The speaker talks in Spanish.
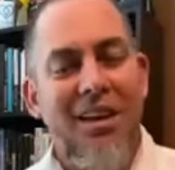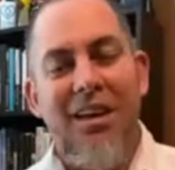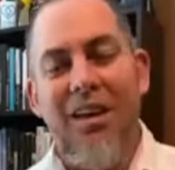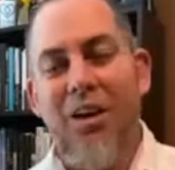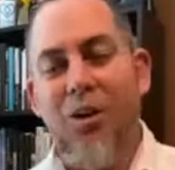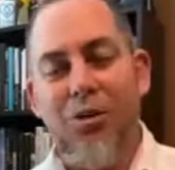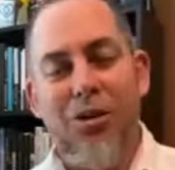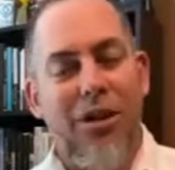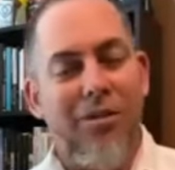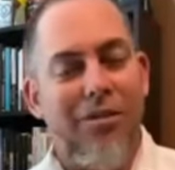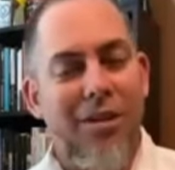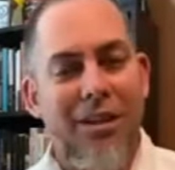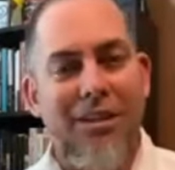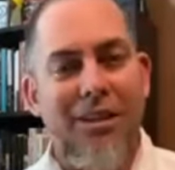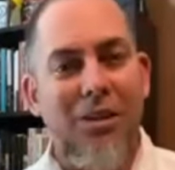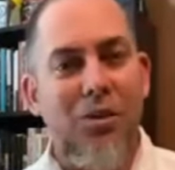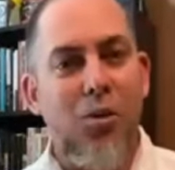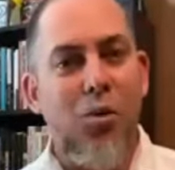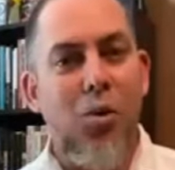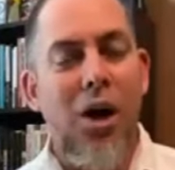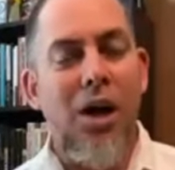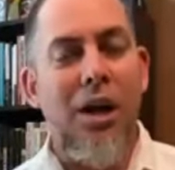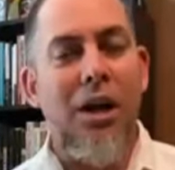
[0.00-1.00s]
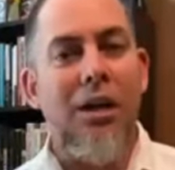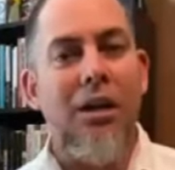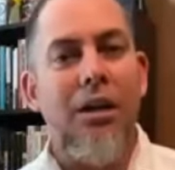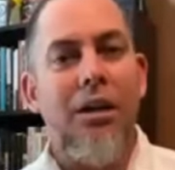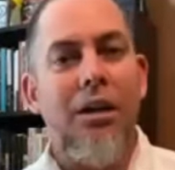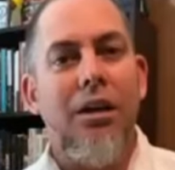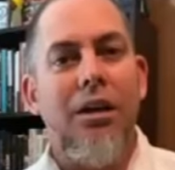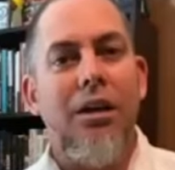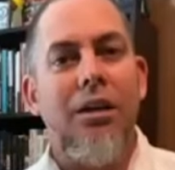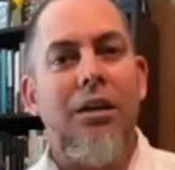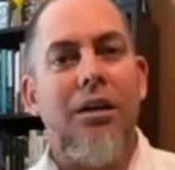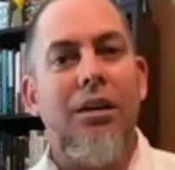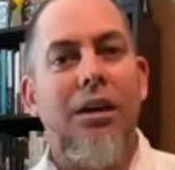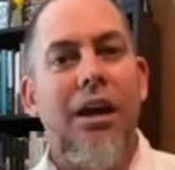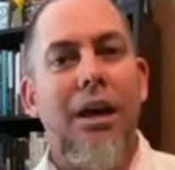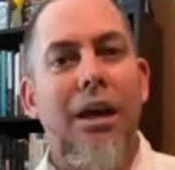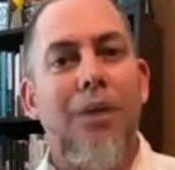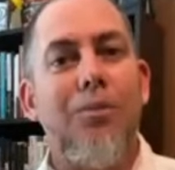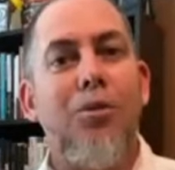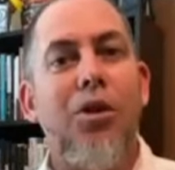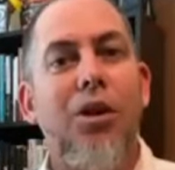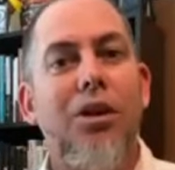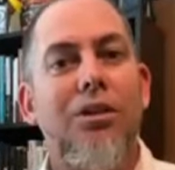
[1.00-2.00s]
es otra frase cubana.
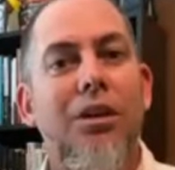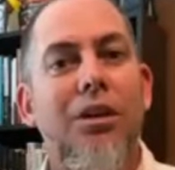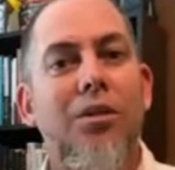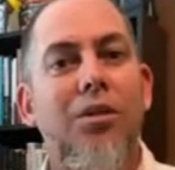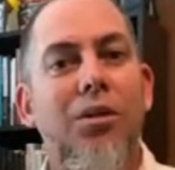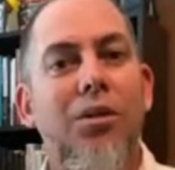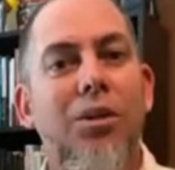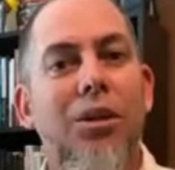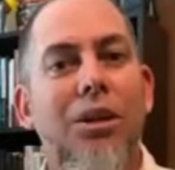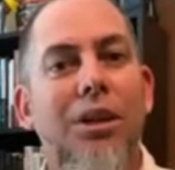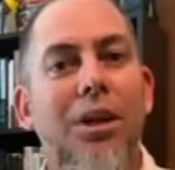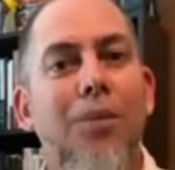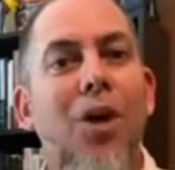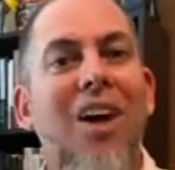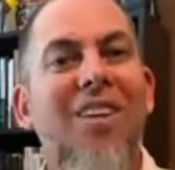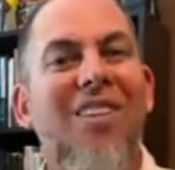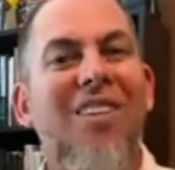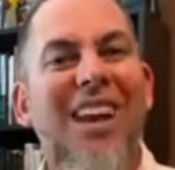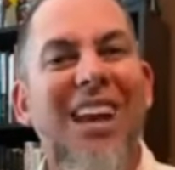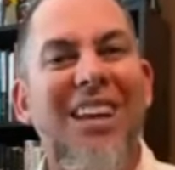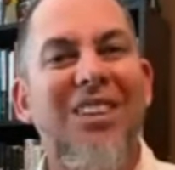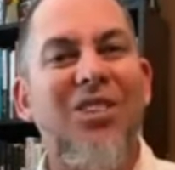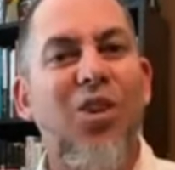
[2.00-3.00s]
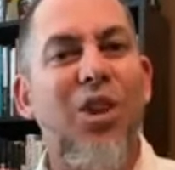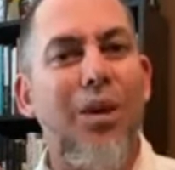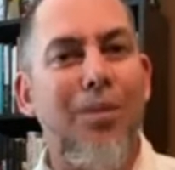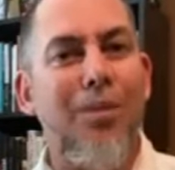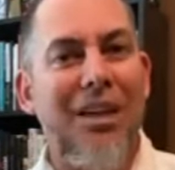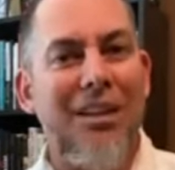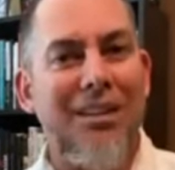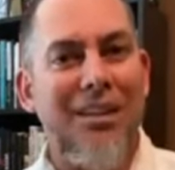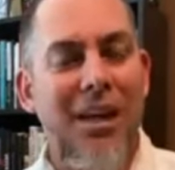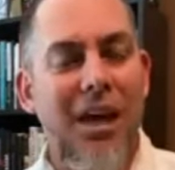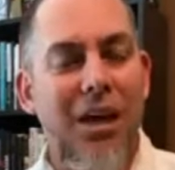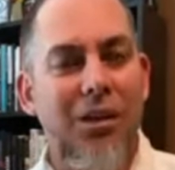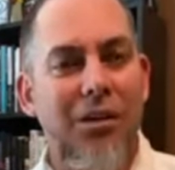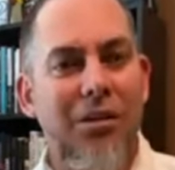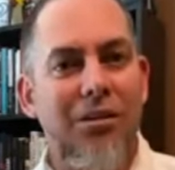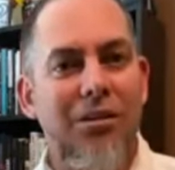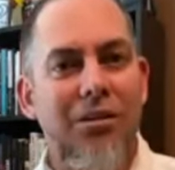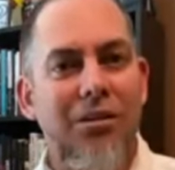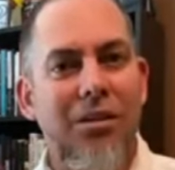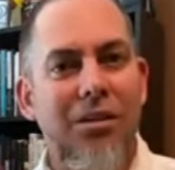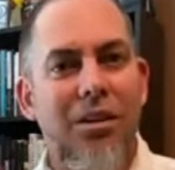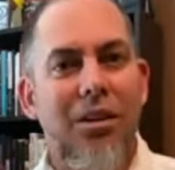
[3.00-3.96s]
Queremos decir cuando estamos hablando demasiado.